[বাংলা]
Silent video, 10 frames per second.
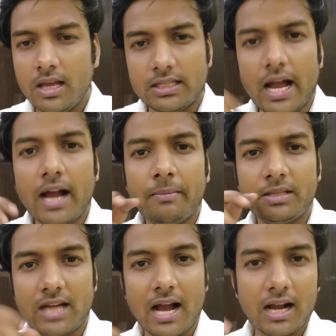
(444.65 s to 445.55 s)
চা
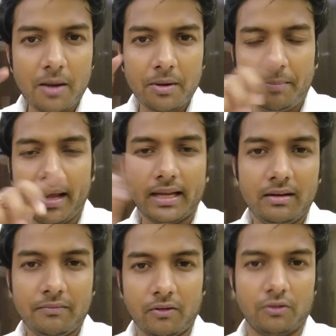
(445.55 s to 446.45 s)
চা খাবার প্যাকের
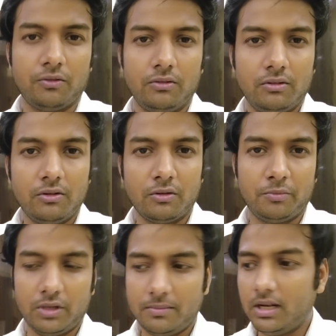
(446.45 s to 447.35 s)
ফটো ওর
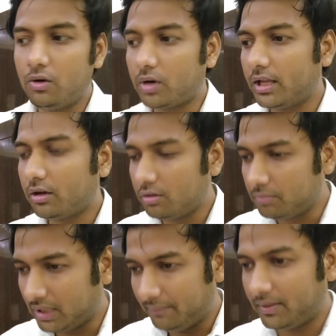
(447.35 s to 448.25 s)
উপরে মানে লোকে যখন
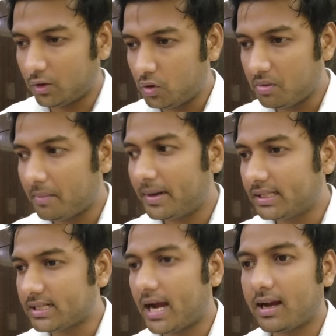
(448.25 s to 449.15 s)
গিফটটা খুলে ভাবে এটা
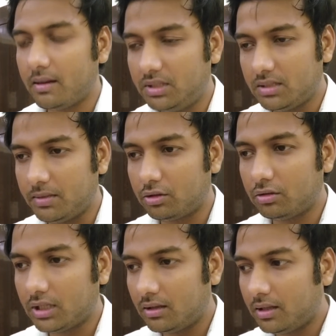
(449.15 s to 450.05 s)
চা কাপ দিয়েছে ভেতর
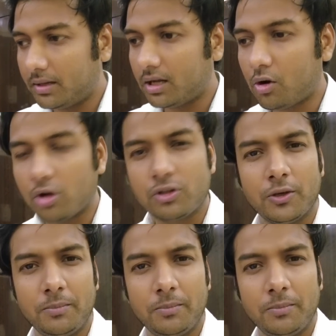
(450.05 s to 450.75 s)
থেকে দেবে এটা কচ্ছপ